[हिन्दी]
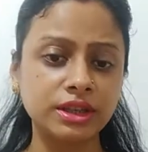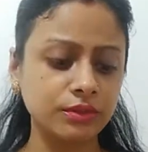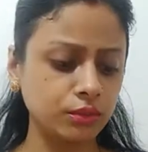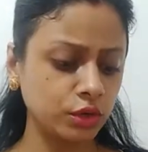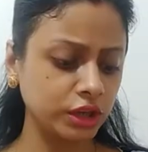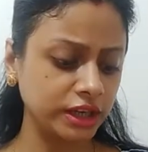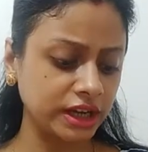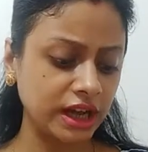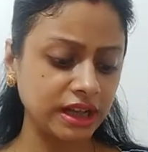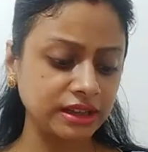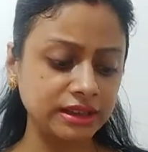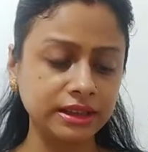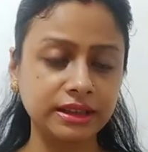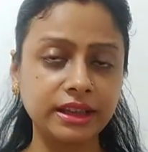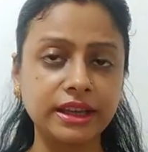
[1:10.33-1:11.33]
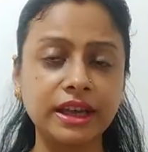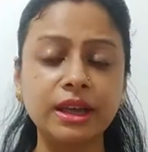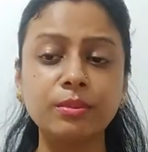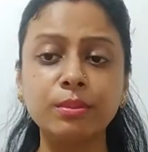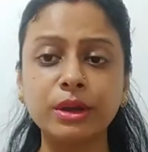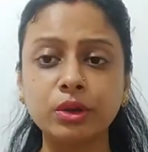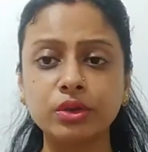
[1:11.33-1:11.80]
है वो निकाल देते हैं
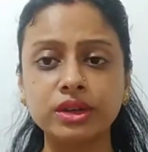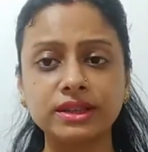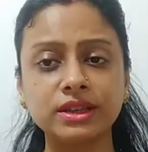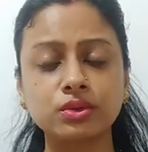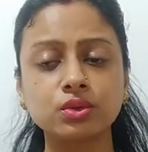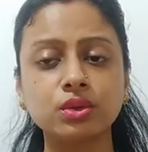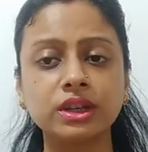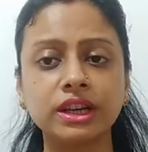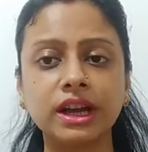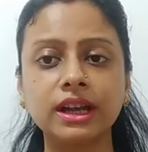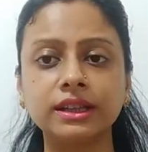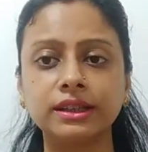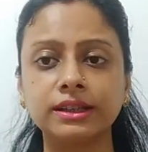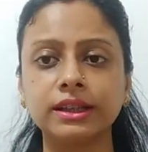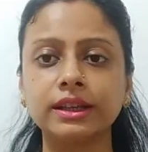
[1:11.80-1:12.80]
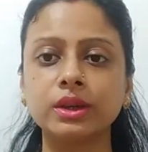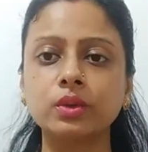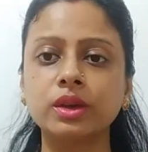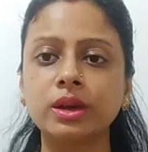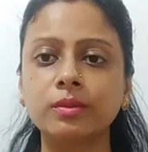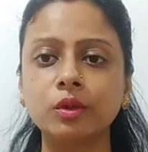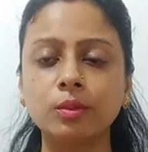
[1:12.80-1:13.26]
इम्प्योरिटीज है उसको निकाल देते हैं
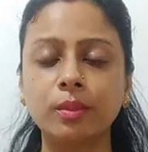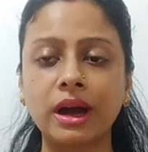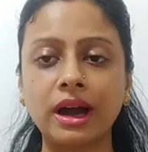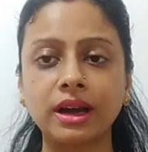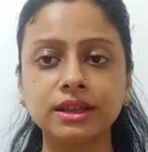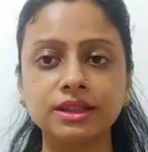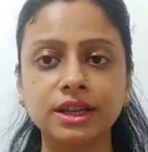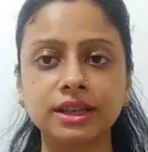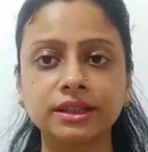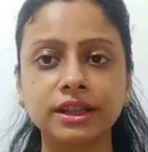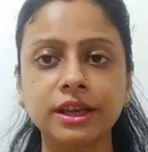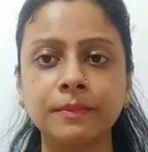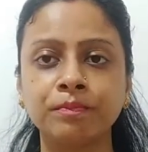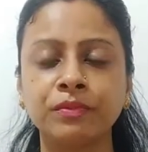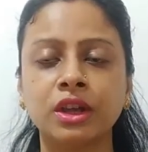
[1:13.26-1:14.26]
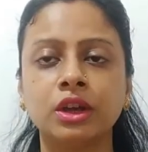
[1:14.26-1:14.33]
क्योंकि हम लोग बाहर जाते हैं